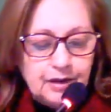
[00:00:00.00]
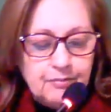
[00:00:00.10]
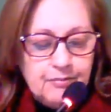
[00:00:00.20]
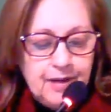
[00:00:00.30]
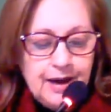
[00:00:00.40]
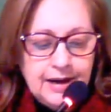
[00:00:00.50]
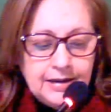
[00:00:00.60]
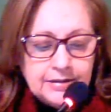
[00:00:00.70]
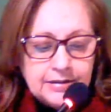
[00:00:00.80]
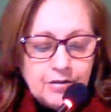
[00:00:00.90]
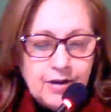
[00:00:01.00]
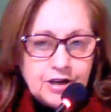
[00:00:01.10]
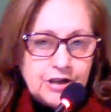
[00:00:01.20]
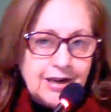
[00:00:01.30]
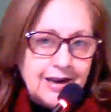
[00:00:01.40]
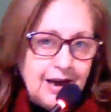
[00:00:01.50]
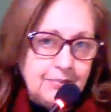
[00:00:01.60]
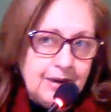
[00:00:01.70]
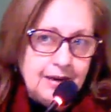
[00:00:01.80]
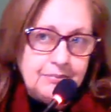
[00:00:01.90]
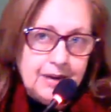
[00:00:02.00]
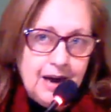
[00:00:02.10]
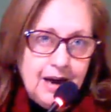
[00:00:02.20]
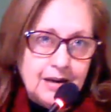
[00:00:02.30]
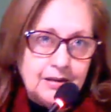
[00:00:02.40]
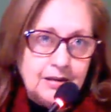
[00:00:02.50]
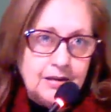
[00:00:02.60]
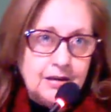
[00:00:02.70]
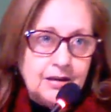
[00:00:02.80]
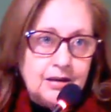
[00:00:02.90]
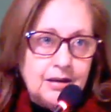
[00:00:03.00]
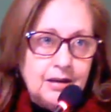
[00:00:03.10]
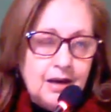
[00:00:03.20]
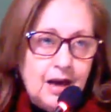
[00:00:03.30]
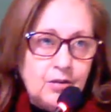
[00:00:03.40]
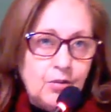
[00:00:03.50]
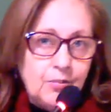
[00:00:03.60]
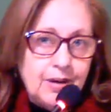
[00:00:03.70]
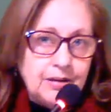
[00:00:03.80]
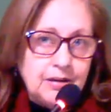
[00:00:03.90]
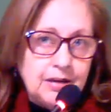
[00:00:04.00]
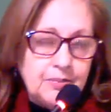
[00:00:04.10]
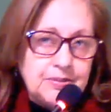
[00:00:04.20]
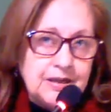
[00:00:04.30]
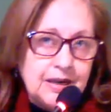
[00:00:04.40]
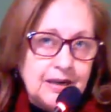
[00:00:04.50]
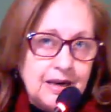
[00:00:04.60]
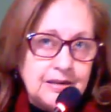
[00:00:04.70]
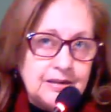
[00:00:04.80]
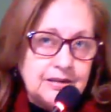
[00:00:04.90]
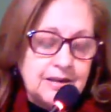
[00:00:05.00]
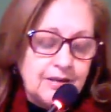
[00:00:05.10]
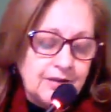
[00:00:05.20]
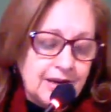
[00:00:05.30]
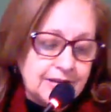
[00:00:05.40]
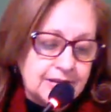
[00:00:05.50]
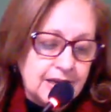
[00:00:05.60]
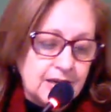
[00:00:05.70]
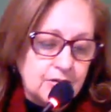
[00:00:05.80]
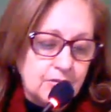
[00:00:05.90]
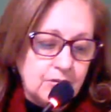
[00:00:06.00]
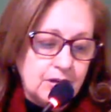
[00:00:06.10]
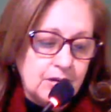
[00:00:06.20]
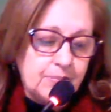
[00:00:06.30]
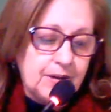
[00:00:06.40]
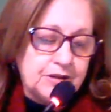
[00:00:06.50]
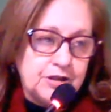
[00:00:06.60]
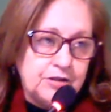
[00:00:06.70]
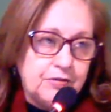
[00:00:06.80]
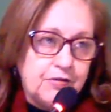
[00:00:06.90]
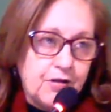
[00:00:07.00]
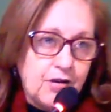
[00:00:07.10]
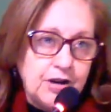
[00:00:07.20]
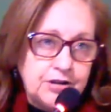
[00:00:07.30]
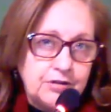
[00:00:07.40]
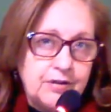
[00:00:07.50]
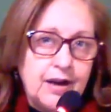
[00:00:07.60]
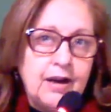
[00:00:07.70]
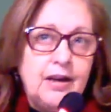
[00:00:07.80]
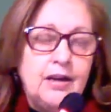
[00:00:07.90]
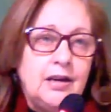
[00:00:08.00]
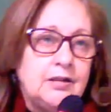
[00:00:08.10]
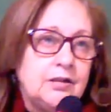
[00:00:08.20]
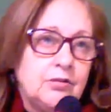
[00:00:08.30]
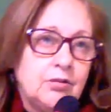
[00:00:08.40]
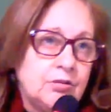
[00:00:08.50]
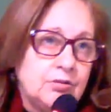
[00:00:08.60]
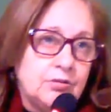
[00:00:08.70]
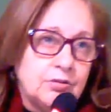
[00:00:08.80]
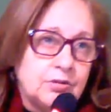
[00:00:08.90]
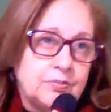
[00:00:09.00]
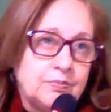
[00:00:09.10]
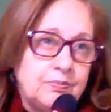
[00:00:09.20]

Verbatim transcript: mas eu acho que cabe lembrar que era o momento em que a psicanálise estava nascendo a partir de Freud, não é, e de todos os